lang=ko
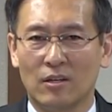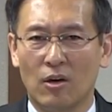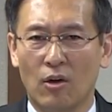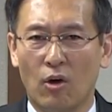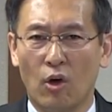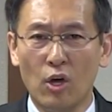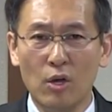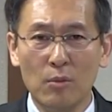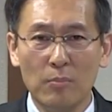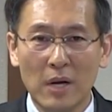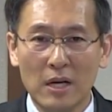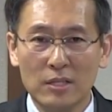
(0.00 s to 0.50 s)

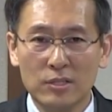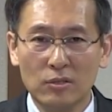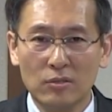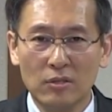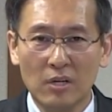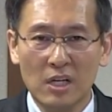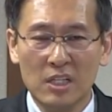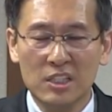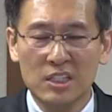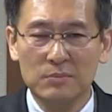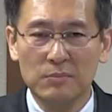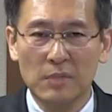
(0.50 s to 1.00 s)
얼마
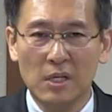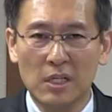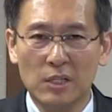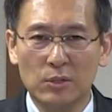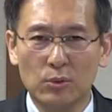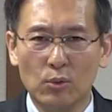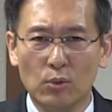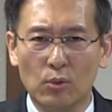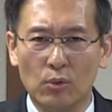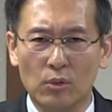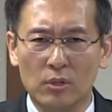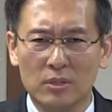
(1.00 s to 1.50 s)
전까지만
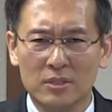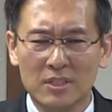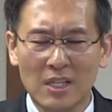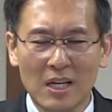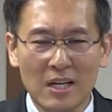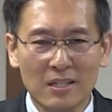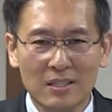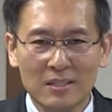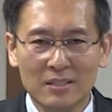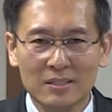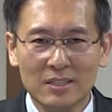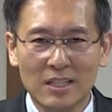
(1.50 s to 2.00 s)
해도
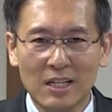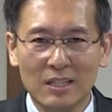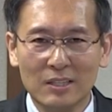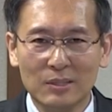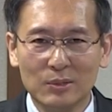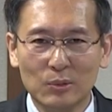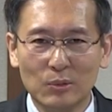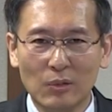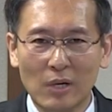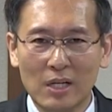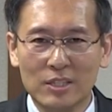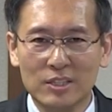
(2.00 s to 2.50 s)

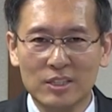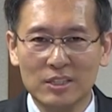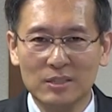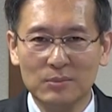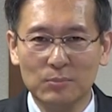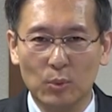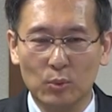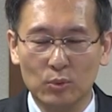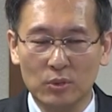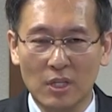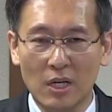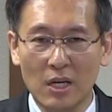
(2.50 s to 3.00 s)
상상도 하지
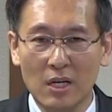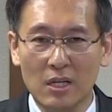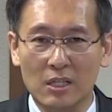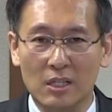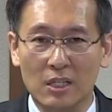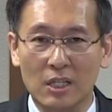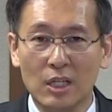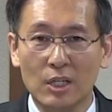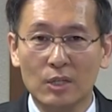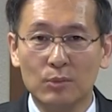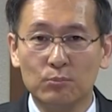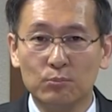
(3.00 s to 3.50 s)

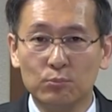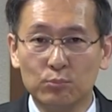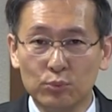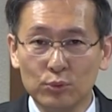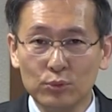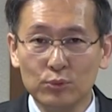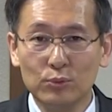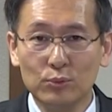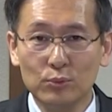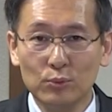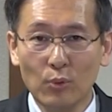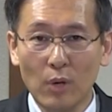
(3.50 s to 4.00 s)
못할
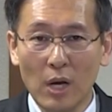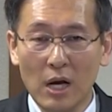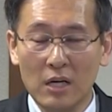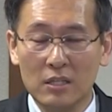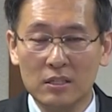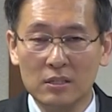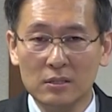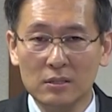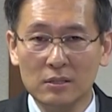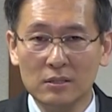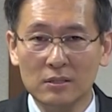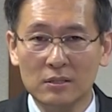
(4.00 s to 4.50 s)

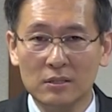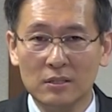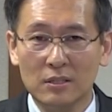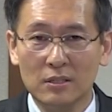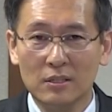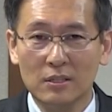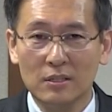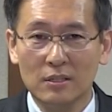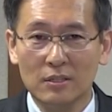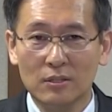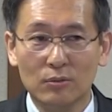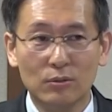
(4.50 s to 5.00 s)
문화를
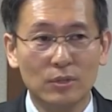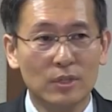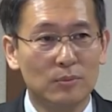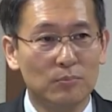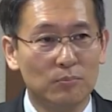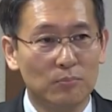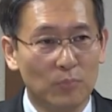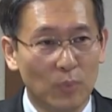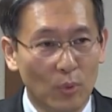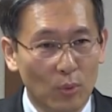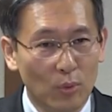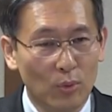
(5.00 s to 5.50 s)
우리
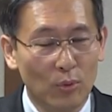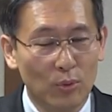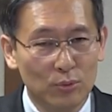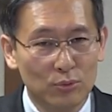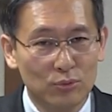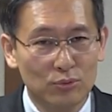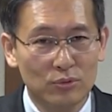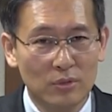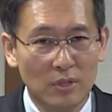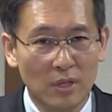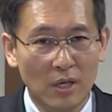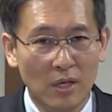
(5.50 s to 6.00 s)

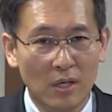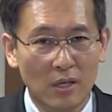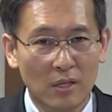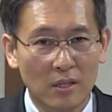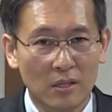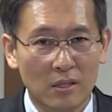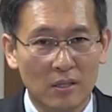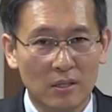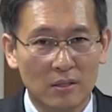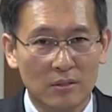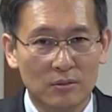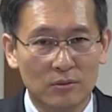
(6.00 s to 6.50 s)

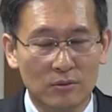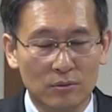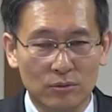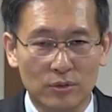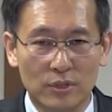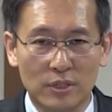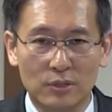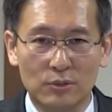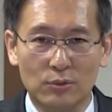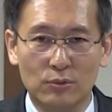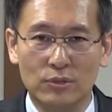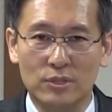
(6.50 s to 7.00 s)
모두가
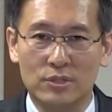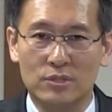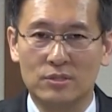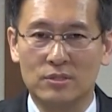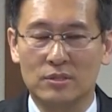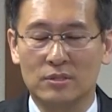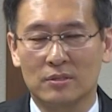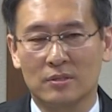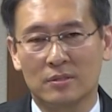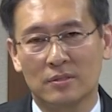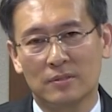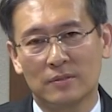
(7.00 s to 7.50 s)
누리고
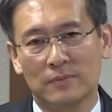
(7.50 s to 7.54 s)
있어요.